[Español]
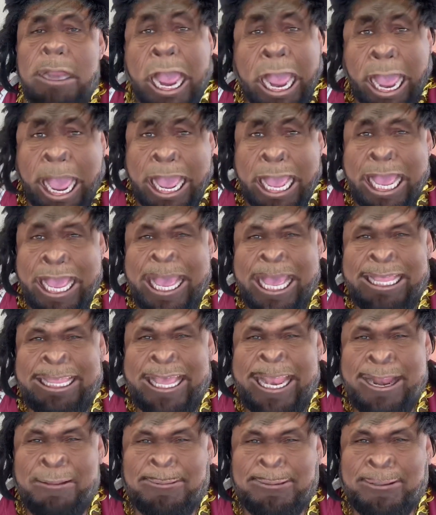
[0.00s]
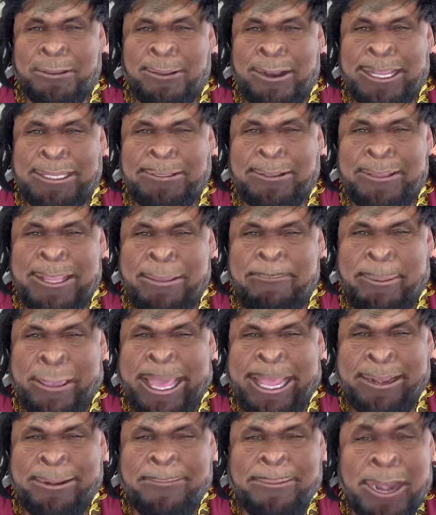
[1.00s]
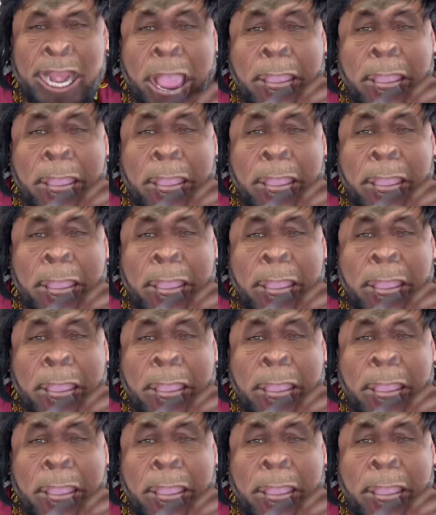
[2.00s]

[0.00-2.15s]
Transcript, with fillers: ¡Ah! Tenemos corazón de perro.